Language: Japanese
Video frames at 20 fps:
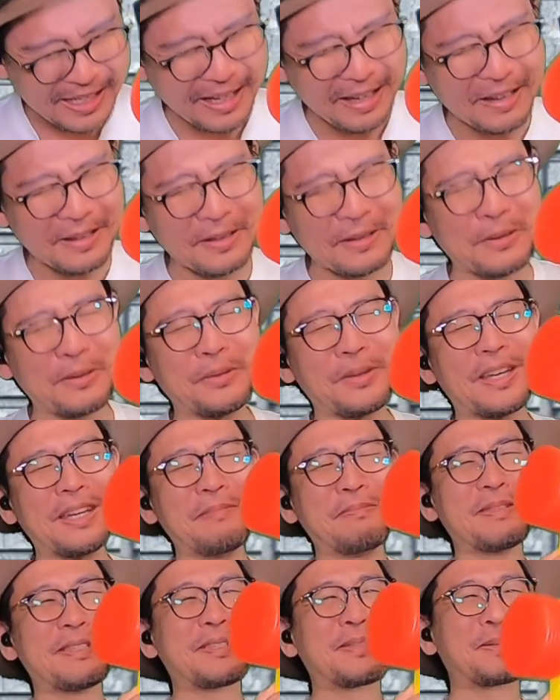されるような
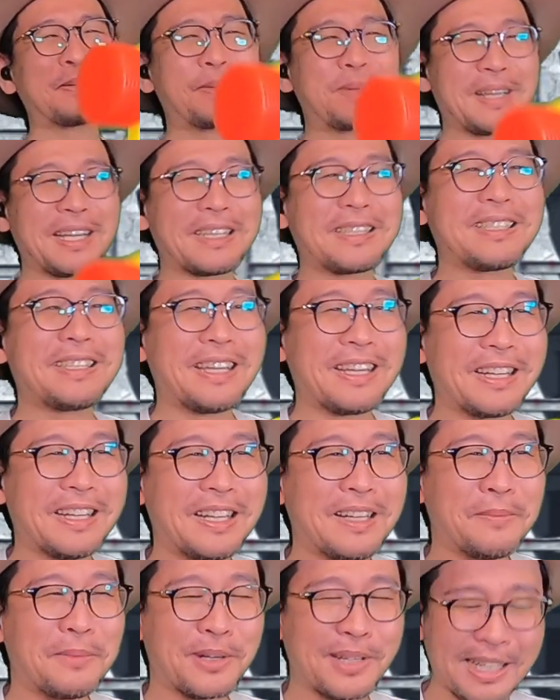エピソードが来た
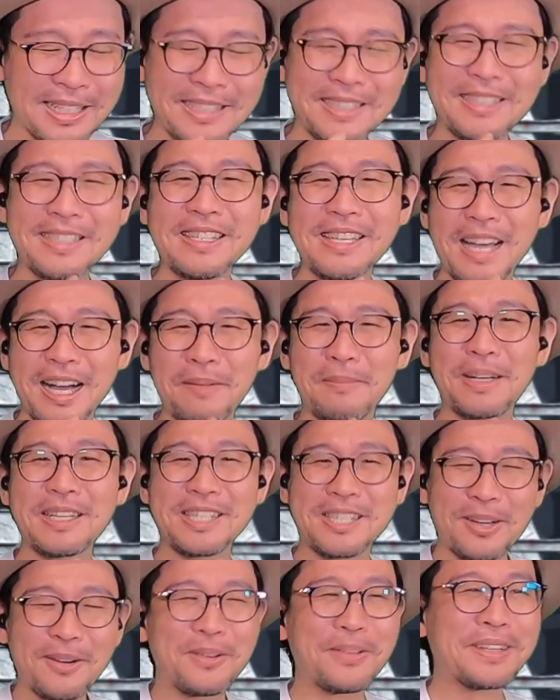ら、もうがっつりハマ
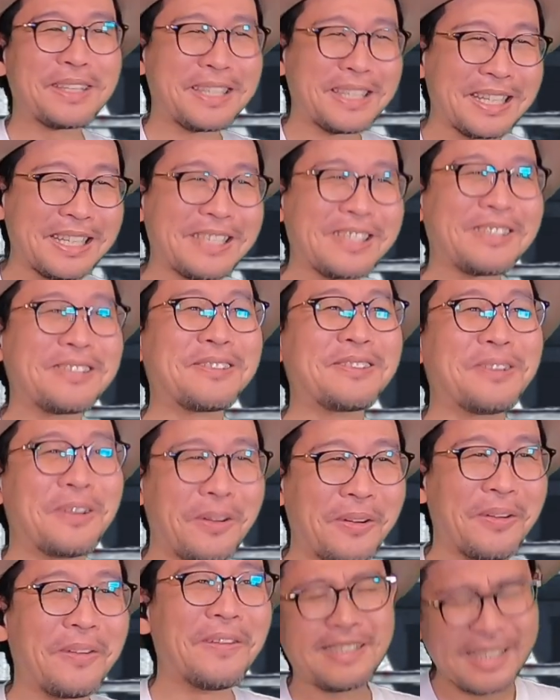りそうな気がするの
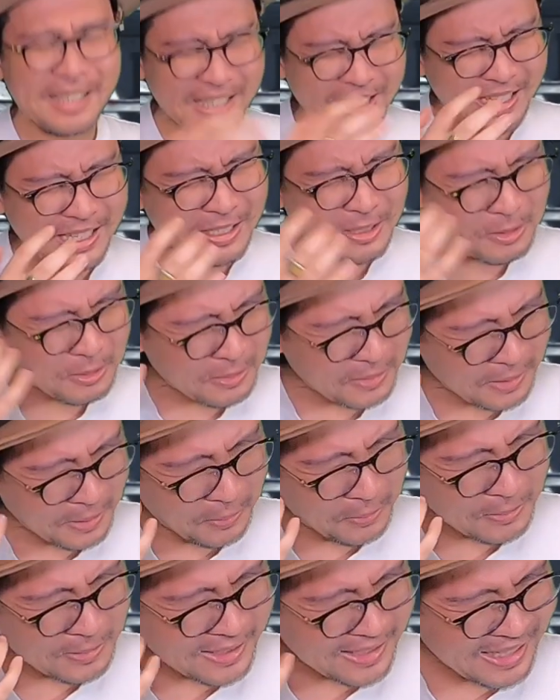よ。前回ちょっと
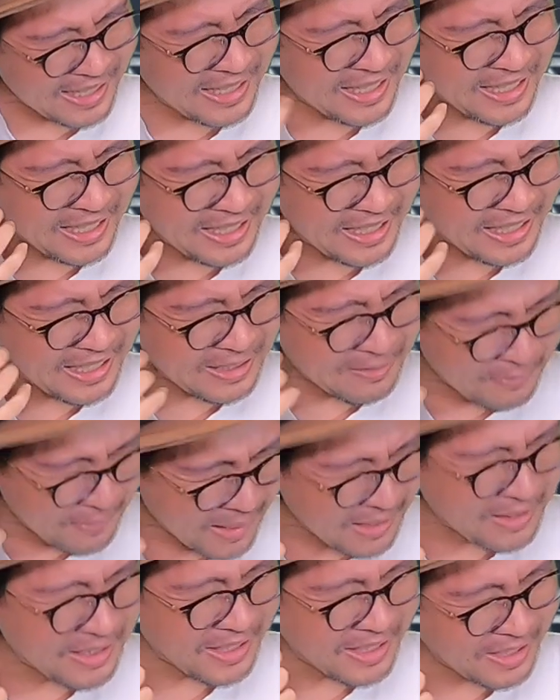ね、音声的にう
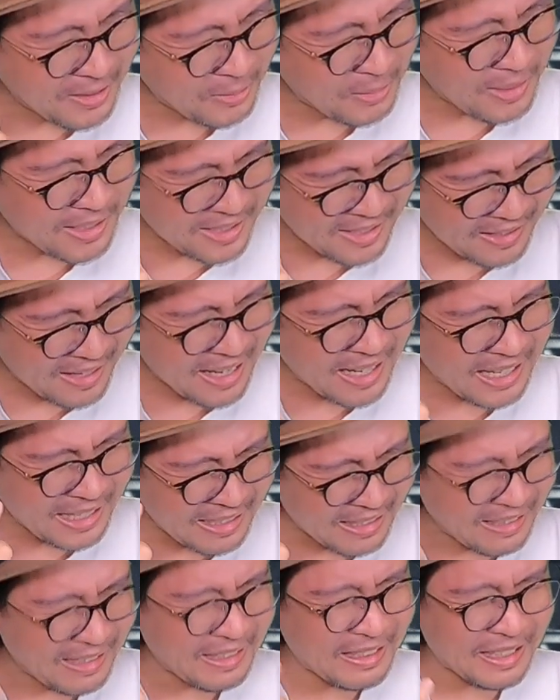ま聞き取れづら
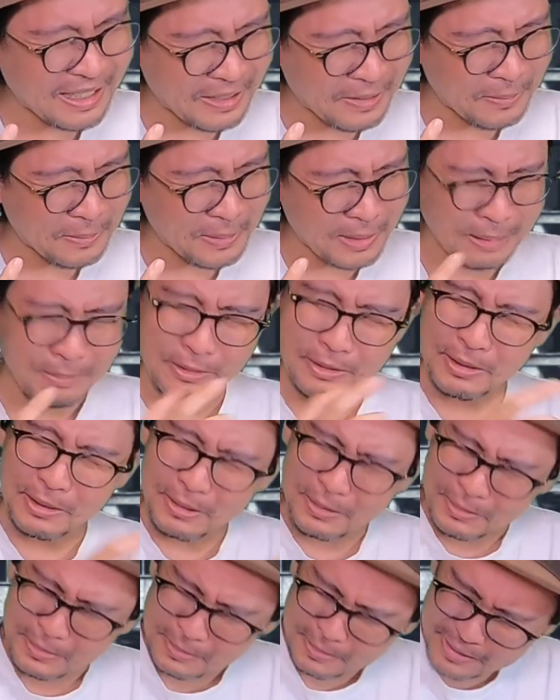かったんだけど、多分9
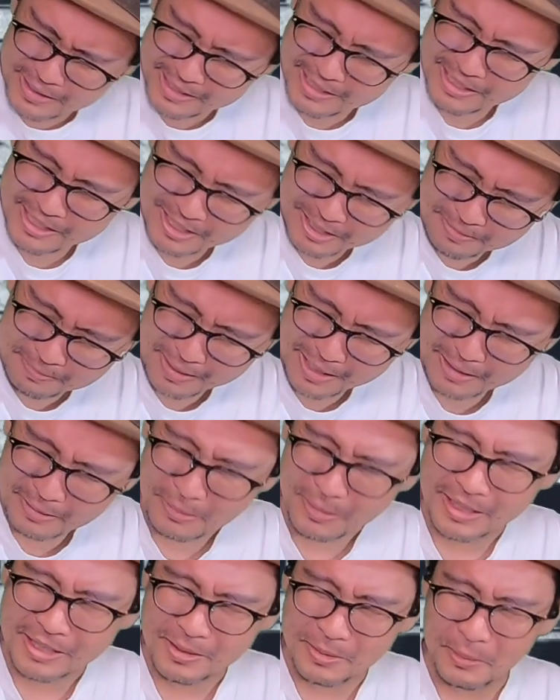人姉妹
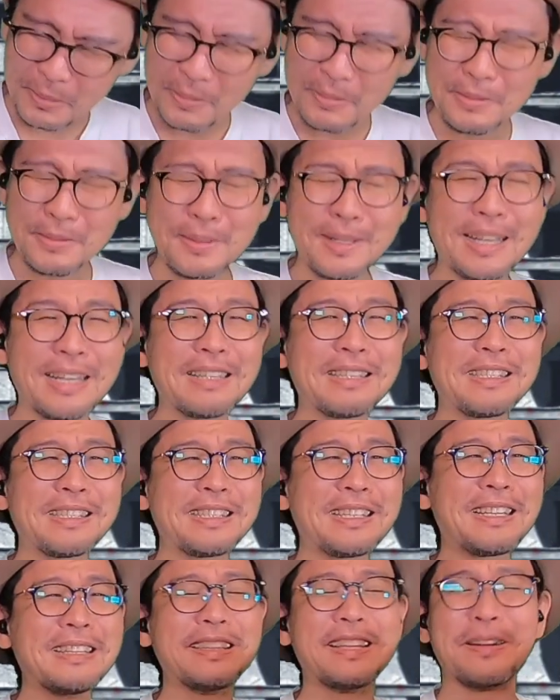とかそういう感
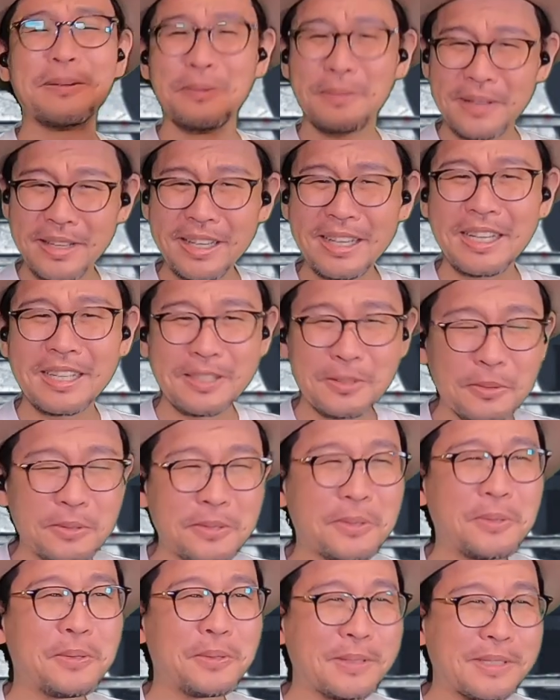じなんだろうね、家
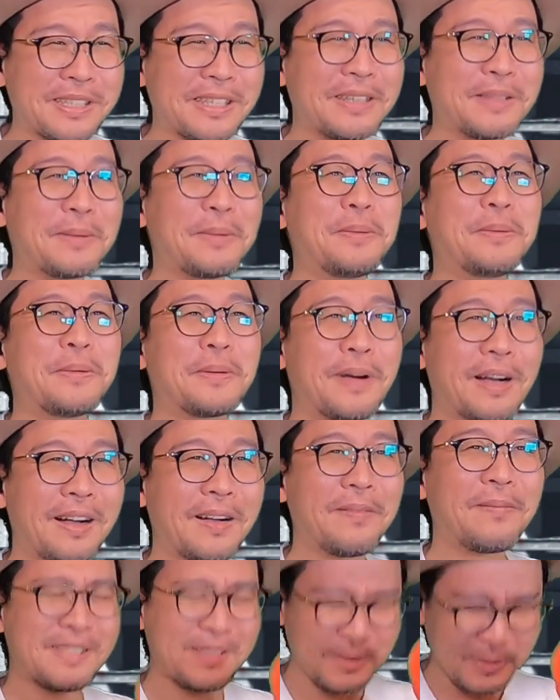族構成の方
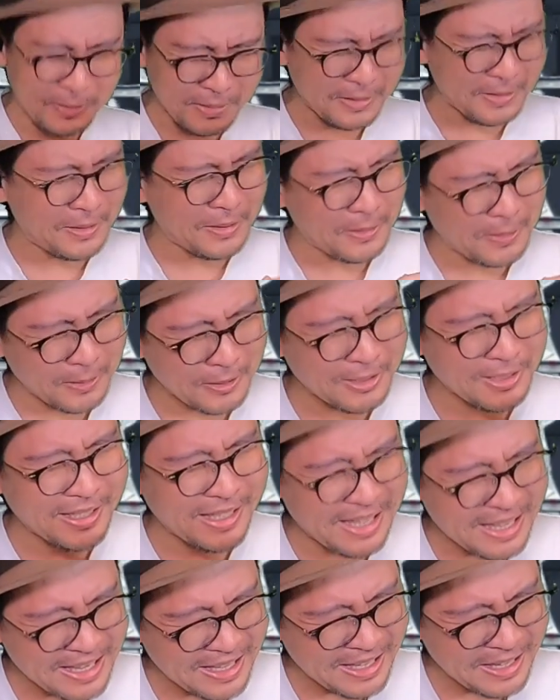が。すごい苦労
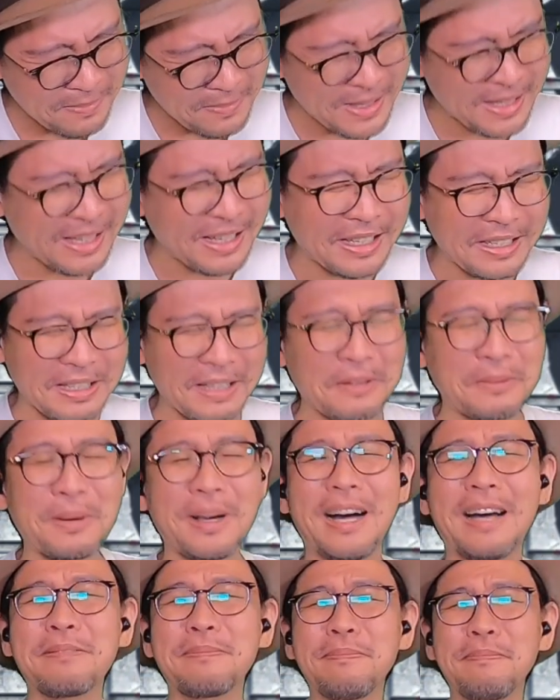していてみたいなの
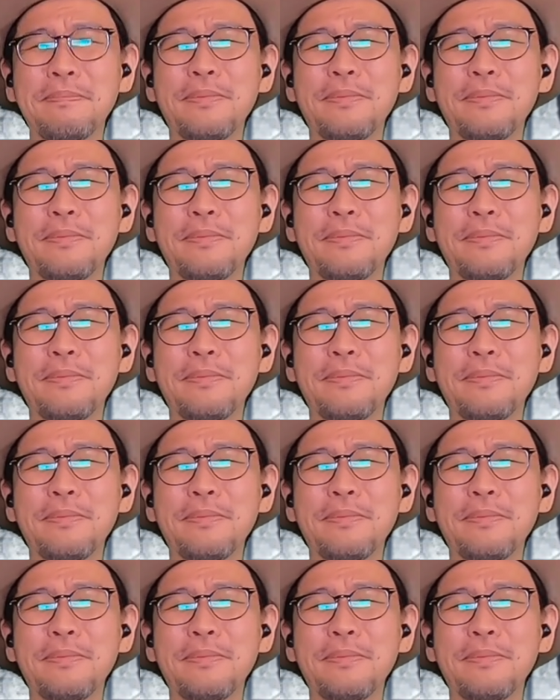があるっ